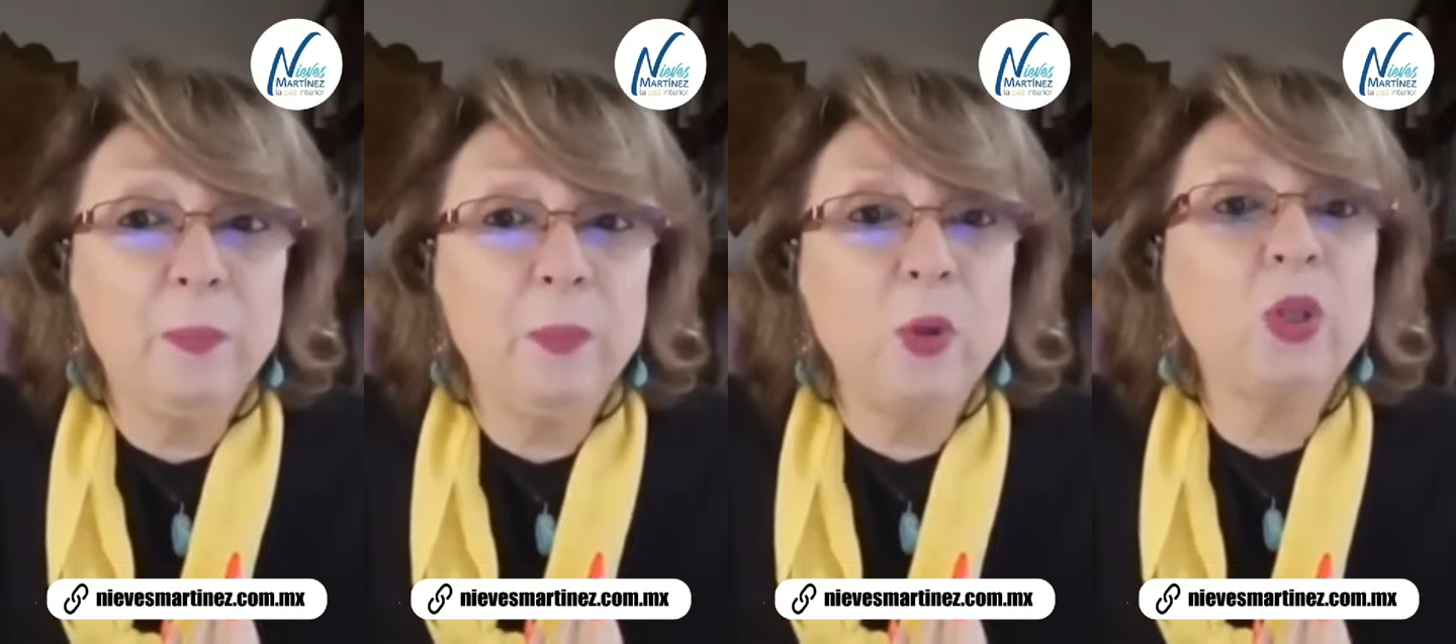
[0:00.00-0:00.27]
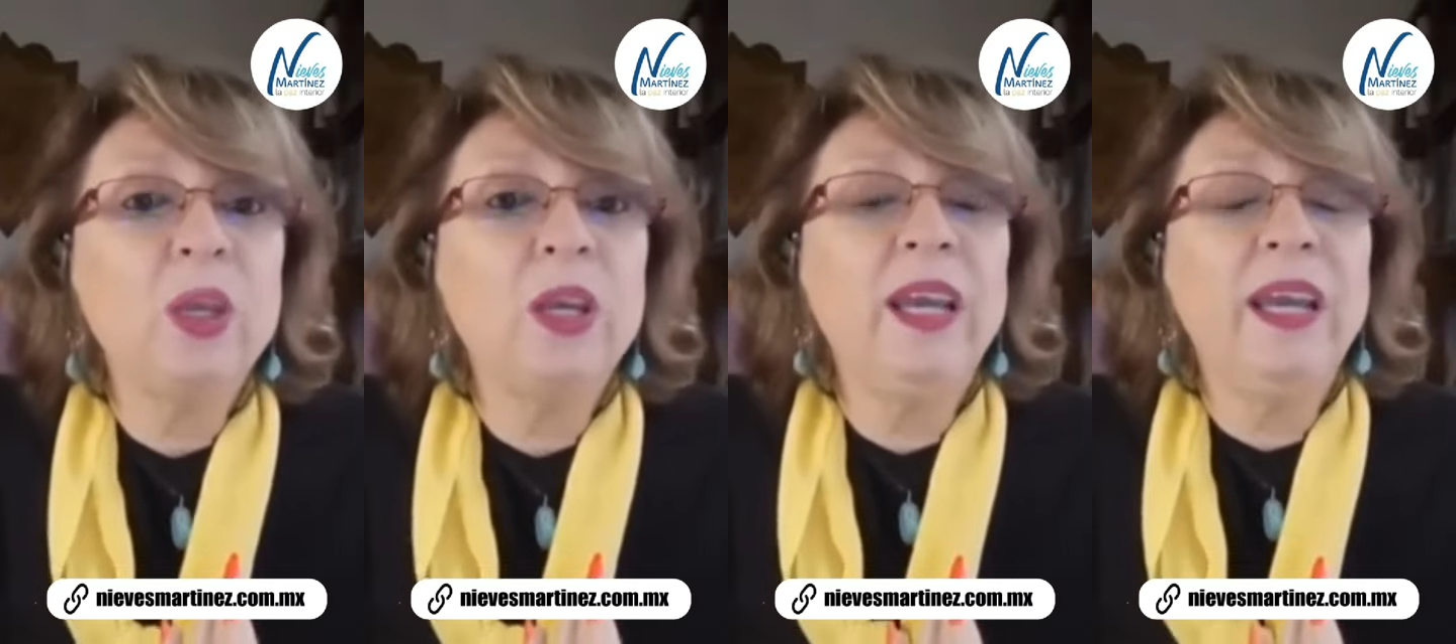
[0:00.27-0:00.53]

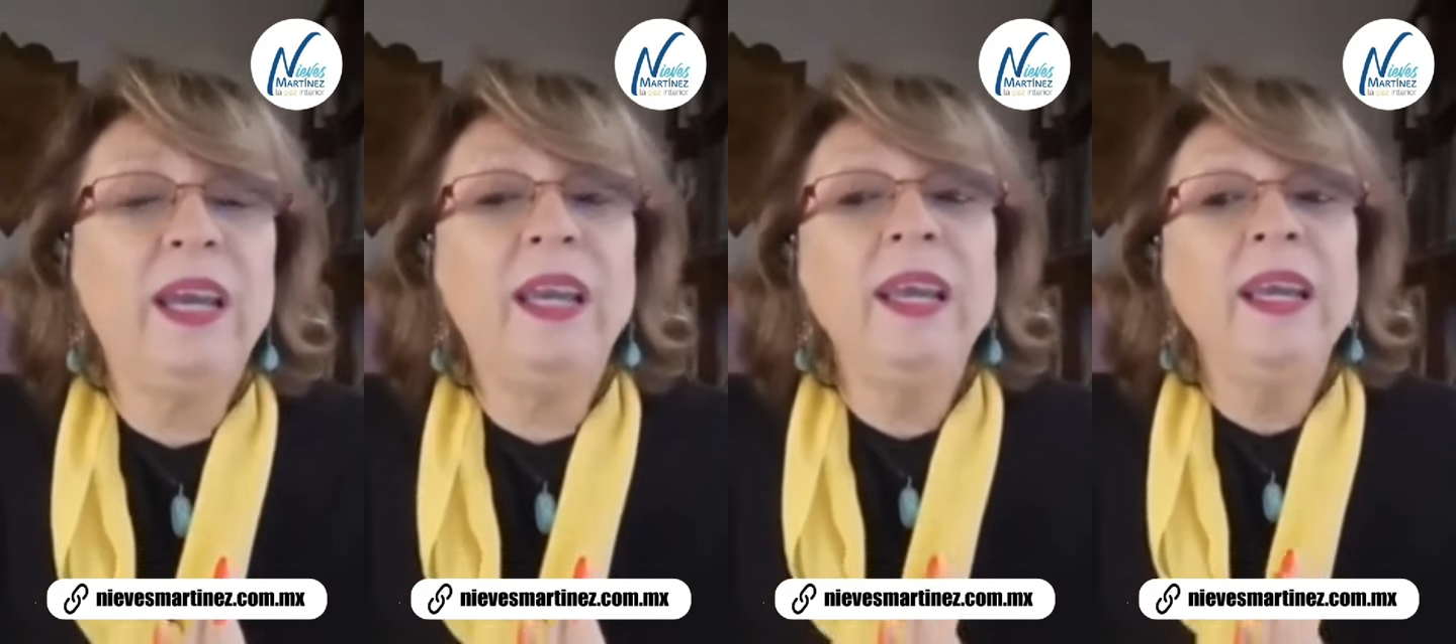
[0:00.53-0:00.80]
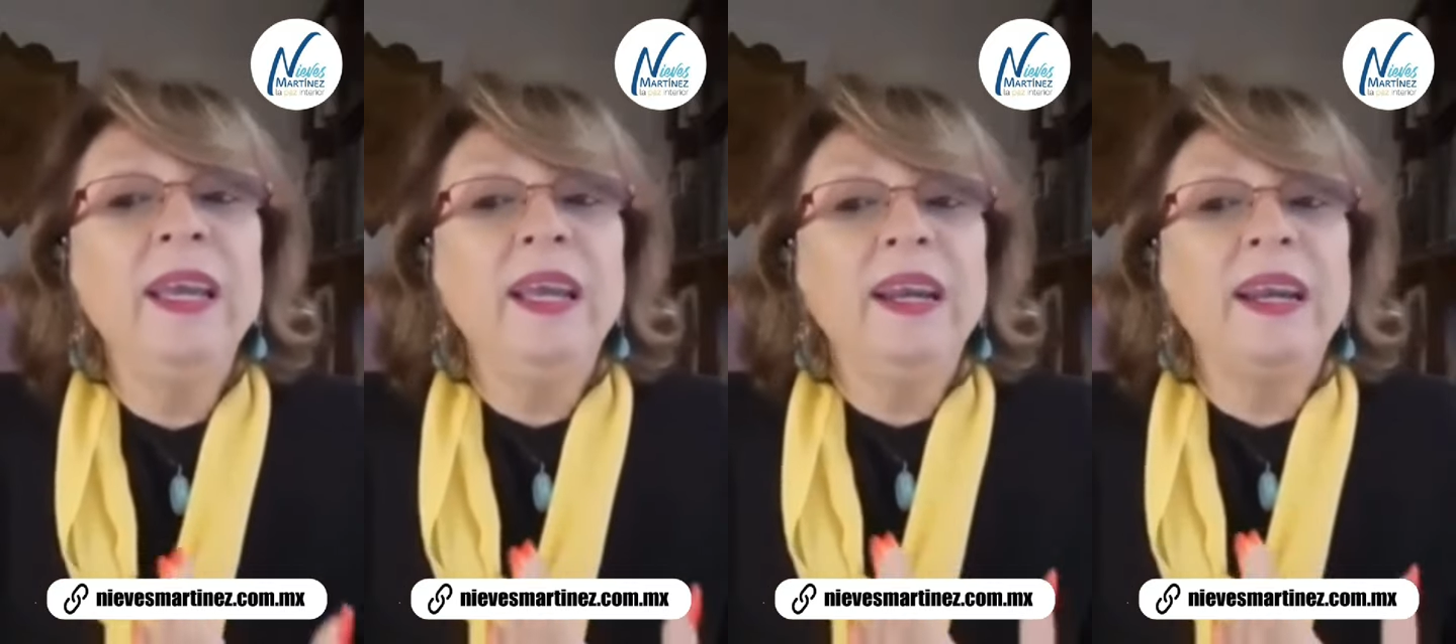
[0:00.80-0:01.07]
porque
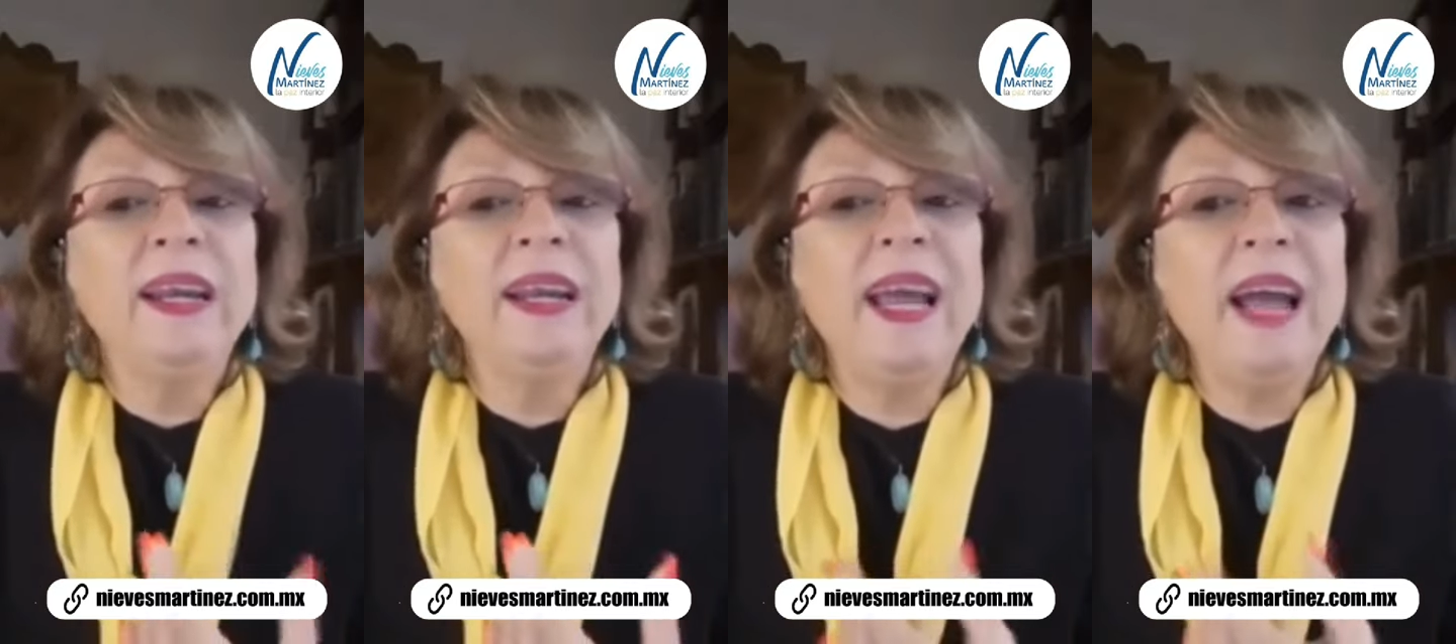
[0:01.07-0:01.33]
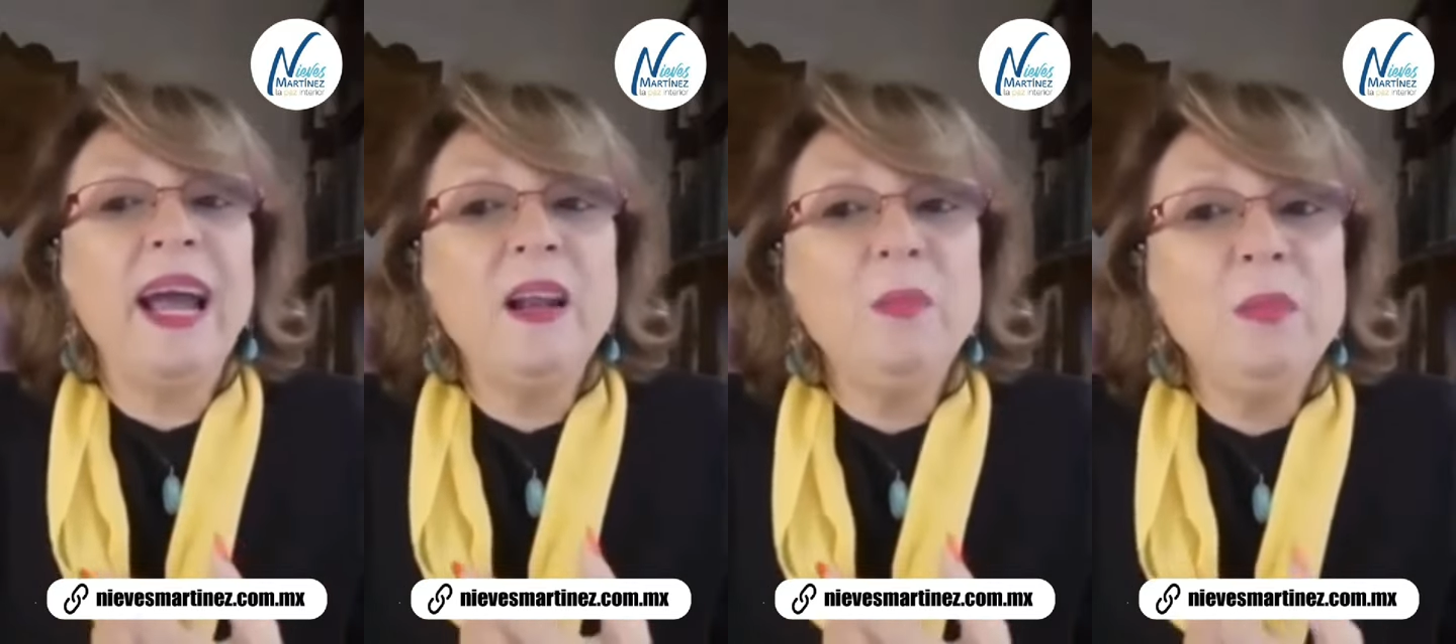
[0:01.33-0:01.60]

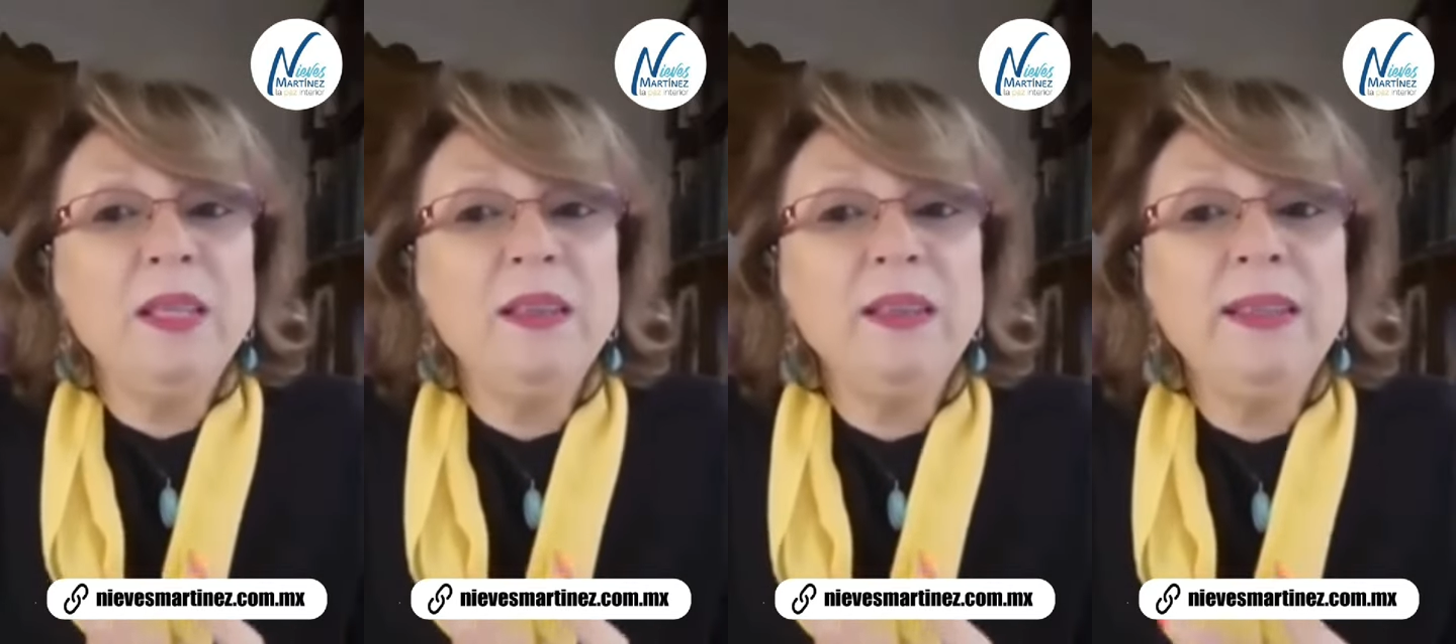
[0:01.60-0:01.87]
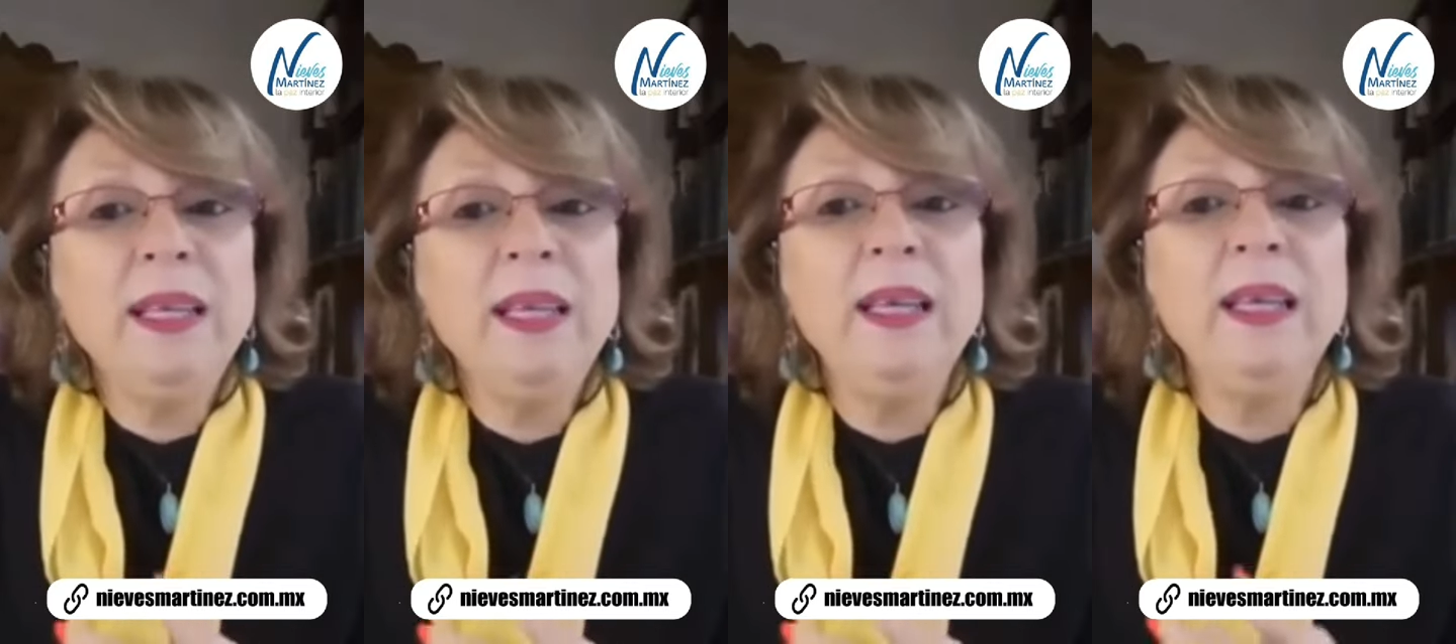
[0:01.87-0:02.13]

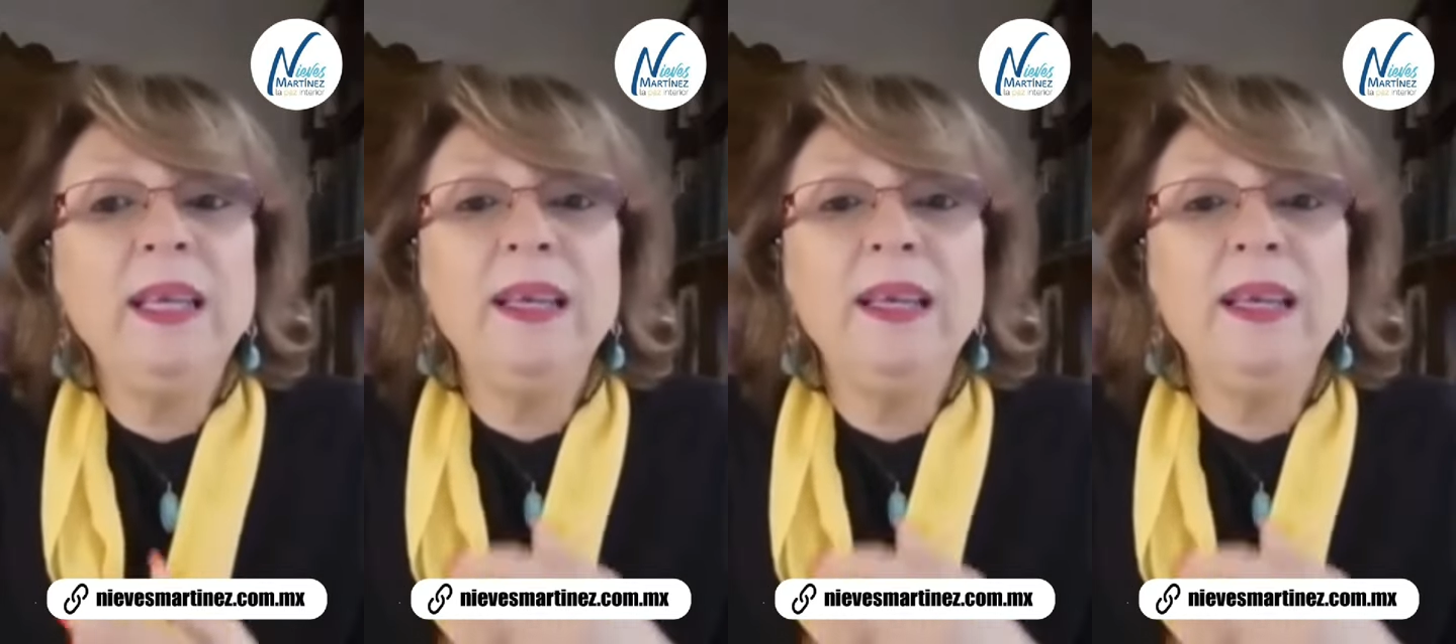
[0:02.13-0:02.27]
realmente